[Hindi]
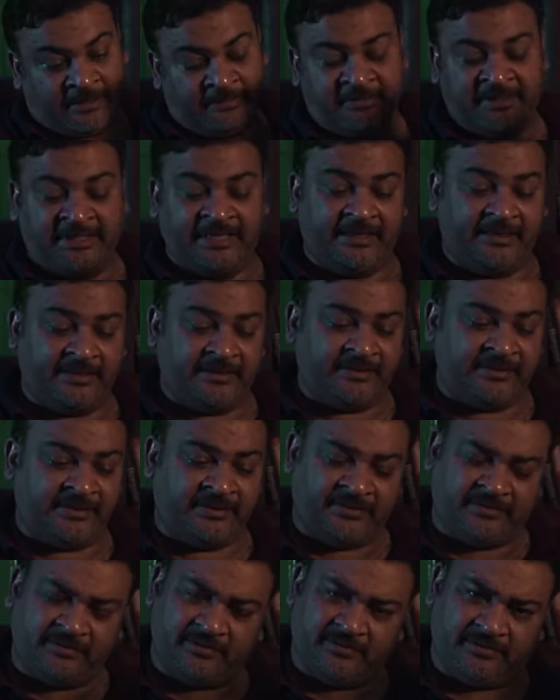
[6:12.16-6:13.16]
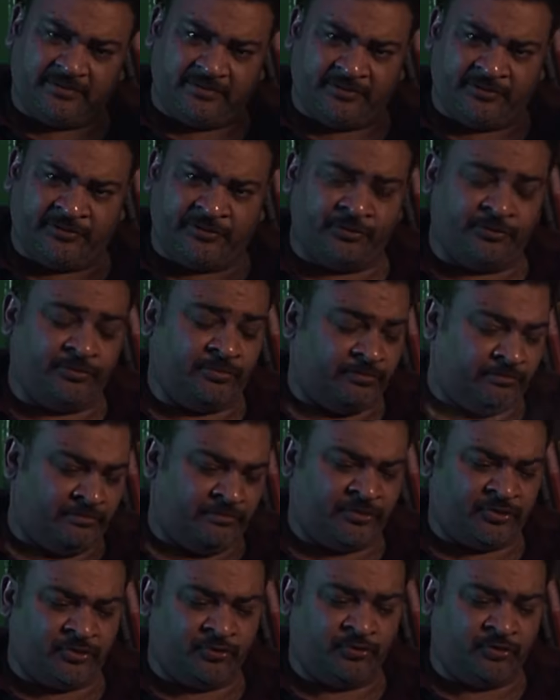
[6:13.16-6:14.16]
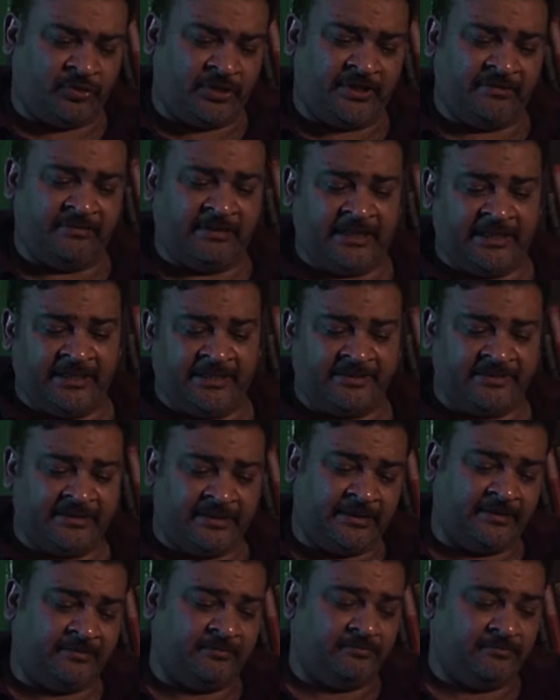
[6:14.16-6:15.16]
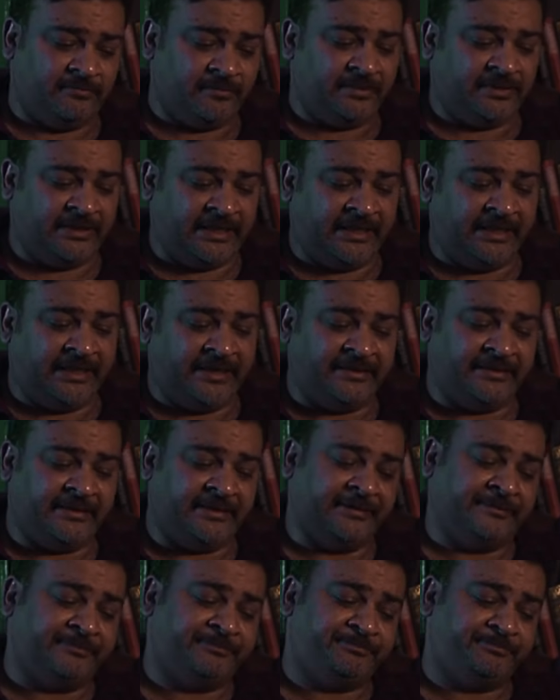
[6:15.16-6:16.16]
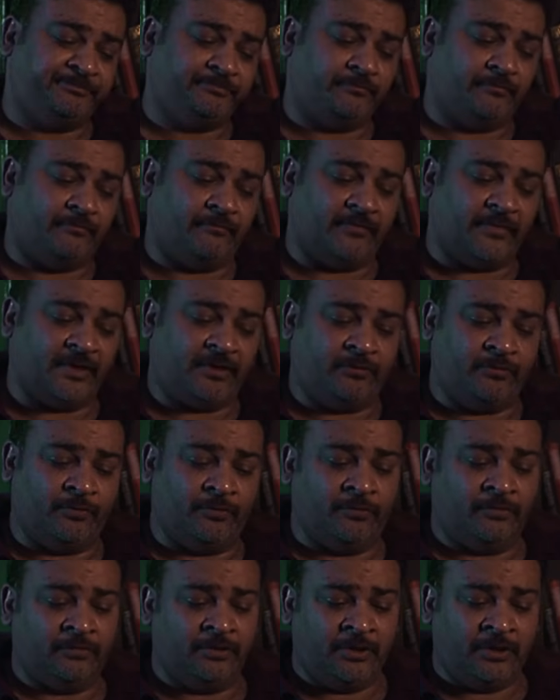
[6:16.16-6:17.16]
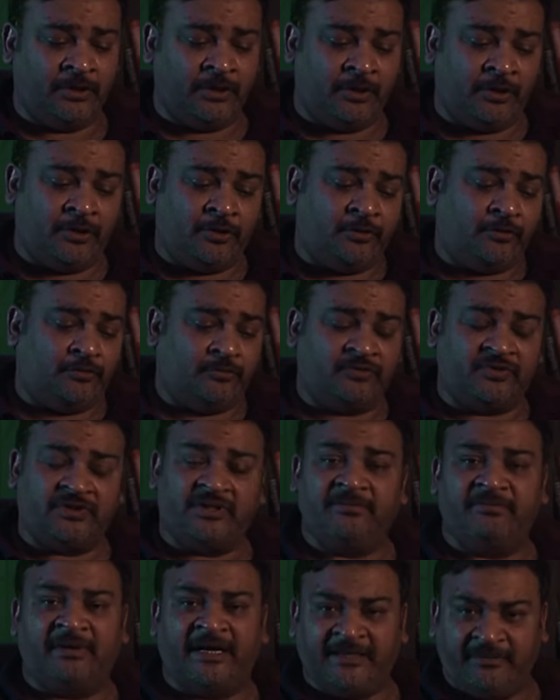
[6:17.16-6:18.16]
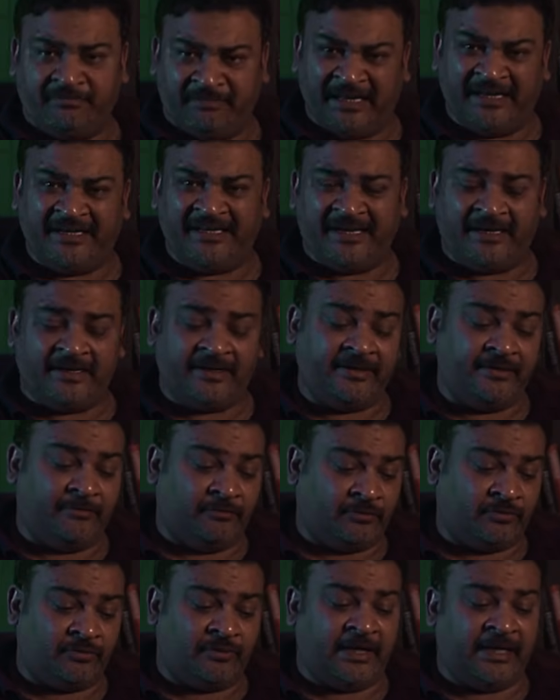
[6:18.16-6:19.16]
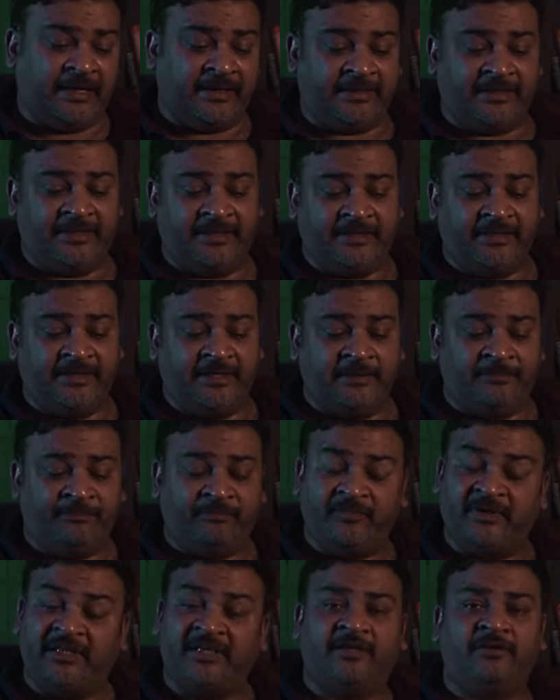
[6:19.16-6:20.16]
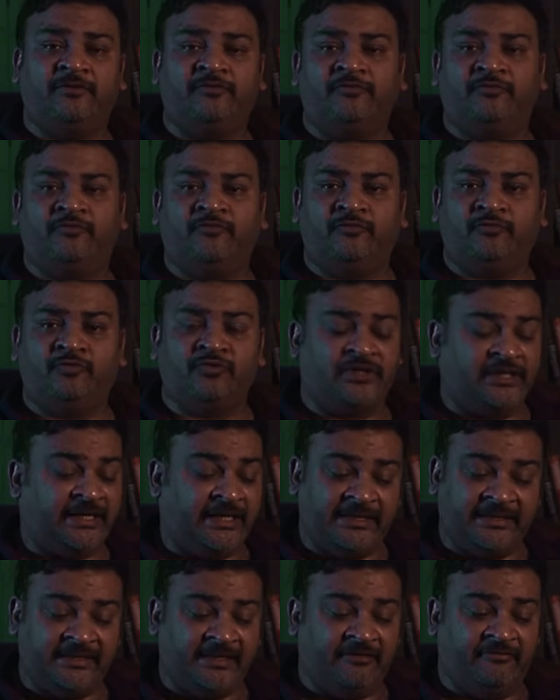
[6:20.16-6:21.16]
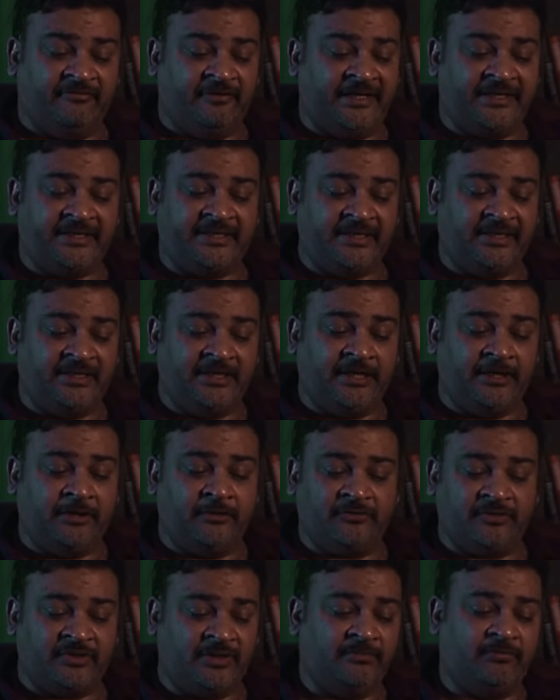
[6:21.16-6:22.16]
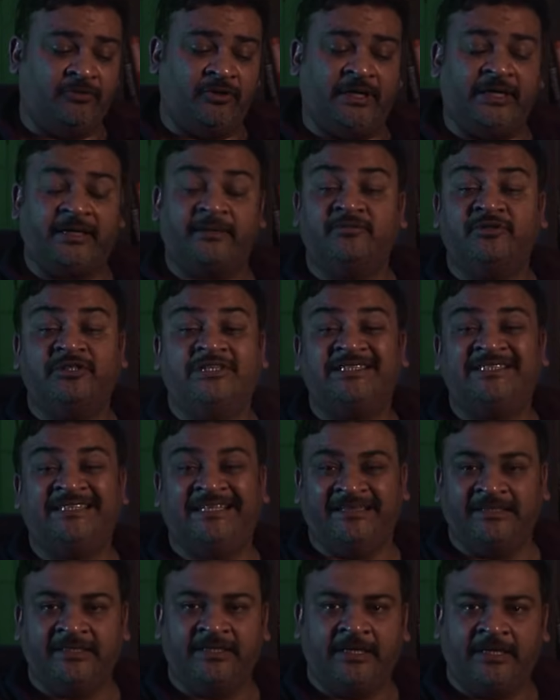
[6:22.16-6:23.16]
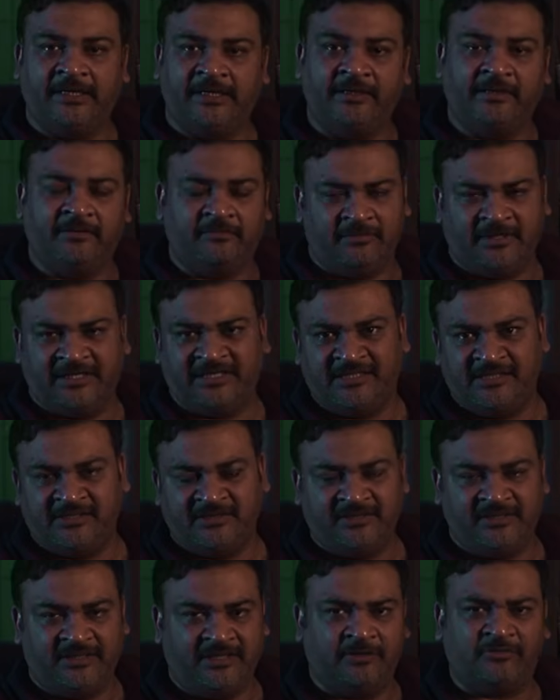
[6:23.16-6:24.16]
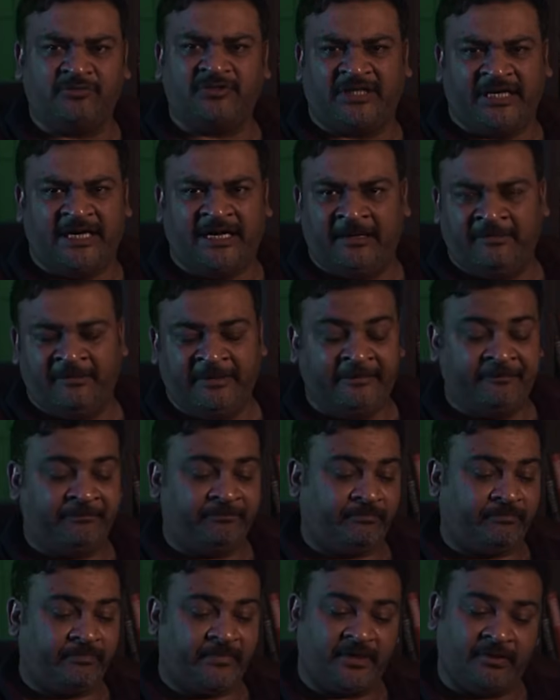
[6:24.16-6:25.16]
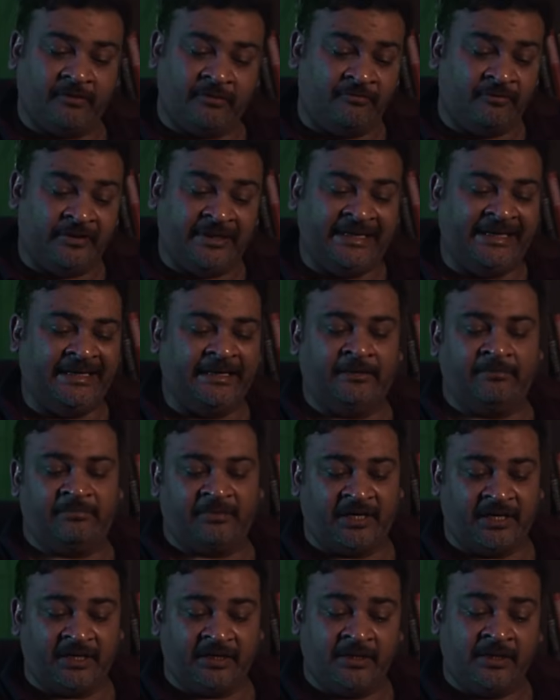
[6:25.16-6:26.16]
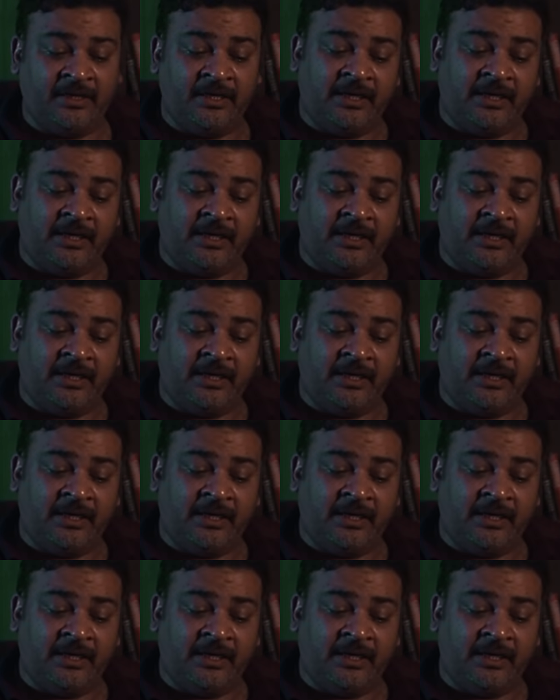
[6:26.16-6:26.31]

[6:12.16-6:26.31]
अब ये जिस सुजुकी वाले के साथ ये गए थे तो उसकी बारी पहले आ गई वो थोड़ा आगे लग गया लेकिन उसने इनका वेट नहीं किया उसने बोला कि मुझे जल्दी है इमरजेंसी है कुछ काम है और वो निकल पड़ा